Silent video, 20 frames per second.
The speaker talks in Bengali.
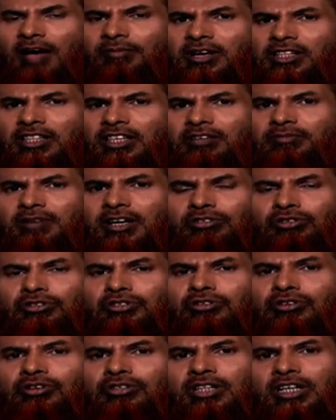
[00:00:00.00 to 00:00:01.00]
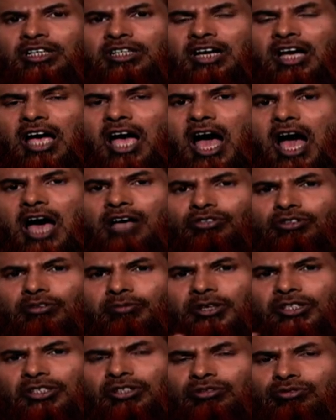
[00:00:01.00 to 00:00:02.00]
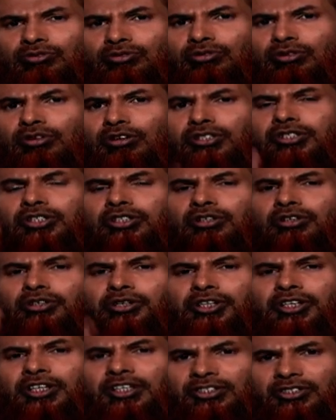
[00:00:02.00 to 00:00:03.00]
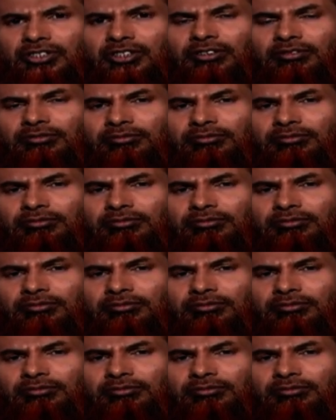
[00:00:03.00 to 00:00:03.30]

যে আমাদের মানসিকতাটা আরো বেশি কুলসিত হয়ে